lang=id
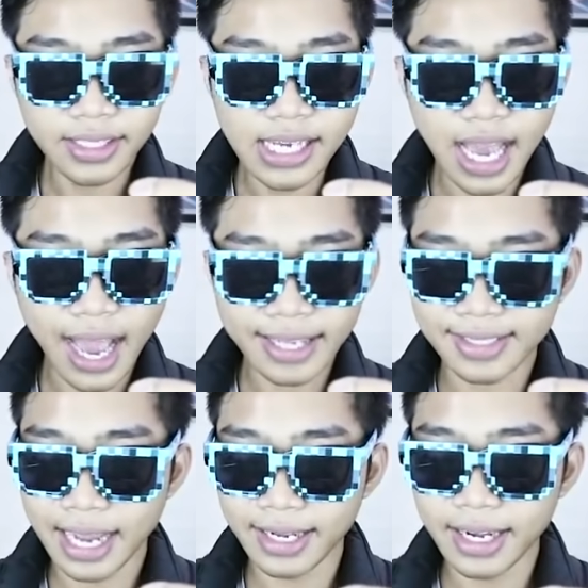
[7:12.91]
guys
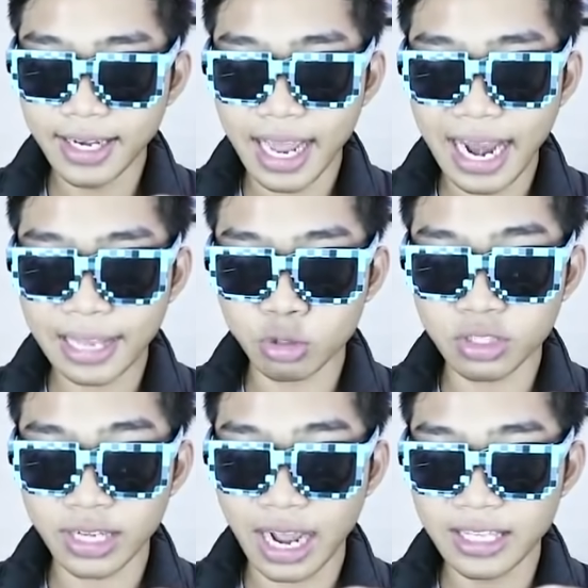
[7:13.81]
dan ini dia langsung
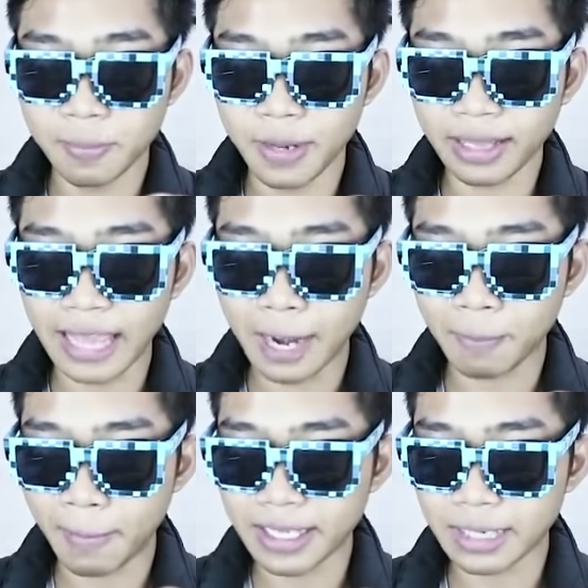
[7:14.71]
serangan jebret
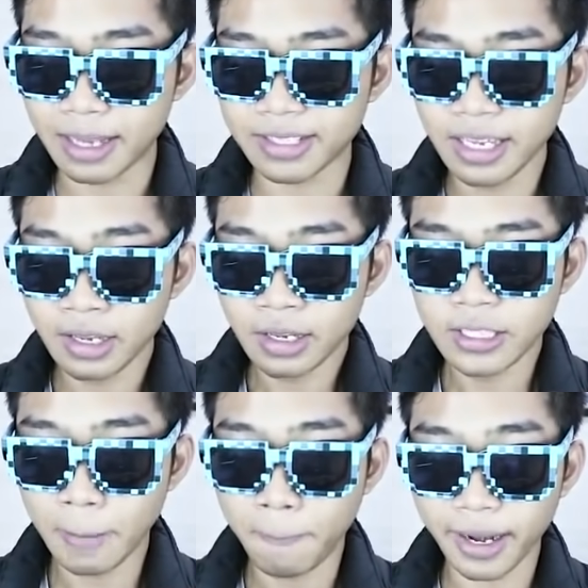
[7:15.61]
tanpa basa-basi
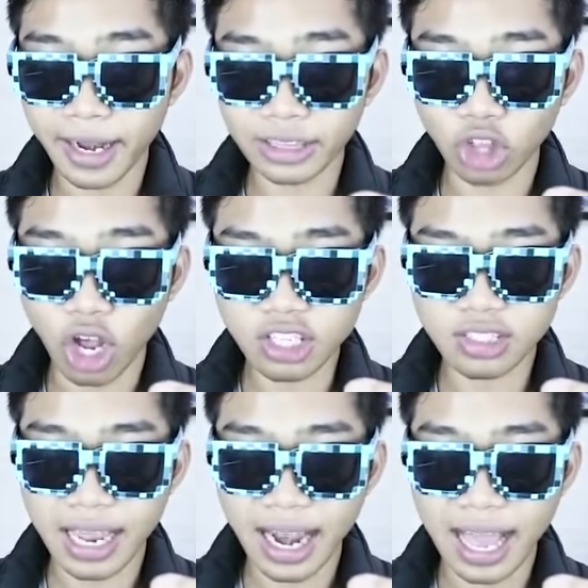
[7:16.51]
jebretos
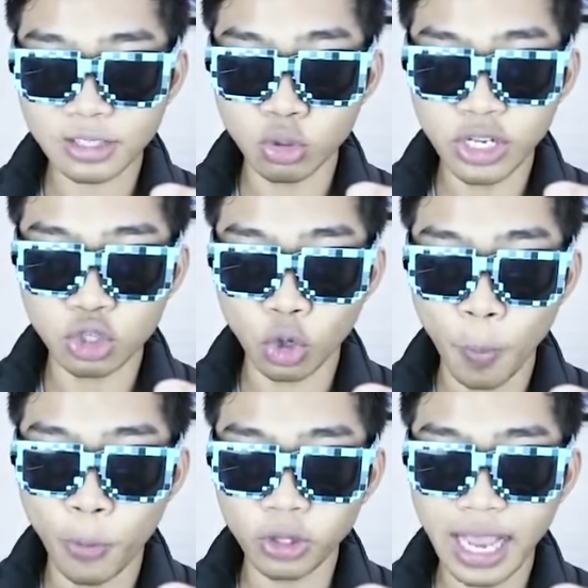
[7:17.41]
dan langsung
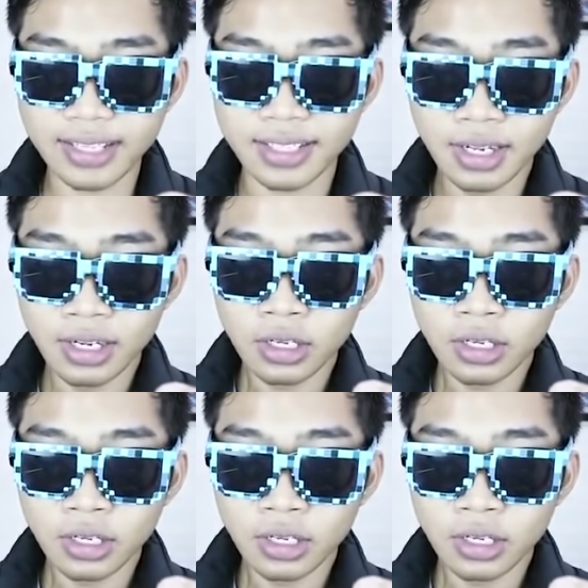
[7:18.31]
diseruput guys